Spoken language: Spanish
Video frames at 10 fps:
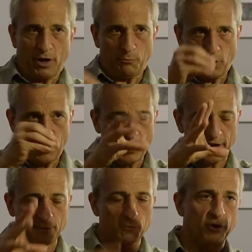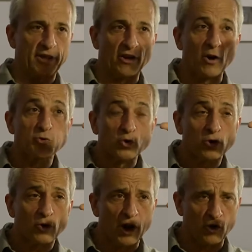Para poner un ejemplo, de, lo
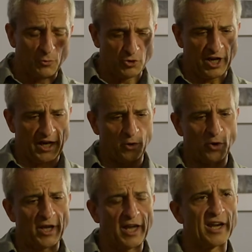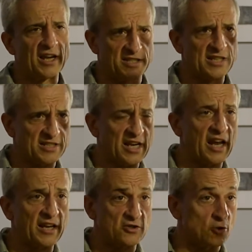absurdo a lo que hemos llegado. En las Islas
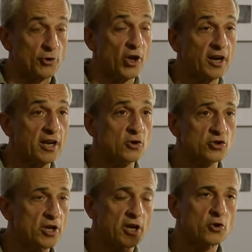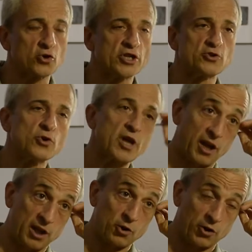Canarias, como no hay ríos, no se
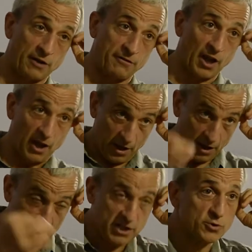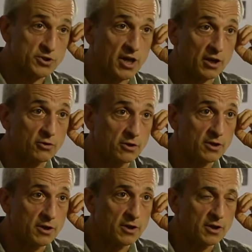estudia hidrografía. Esto es cierto.
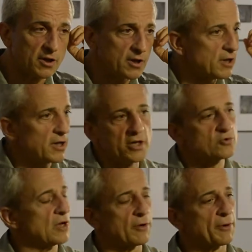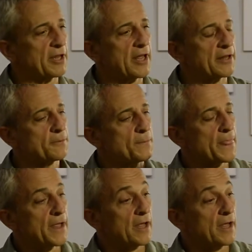Es una barbaridad, ¿no?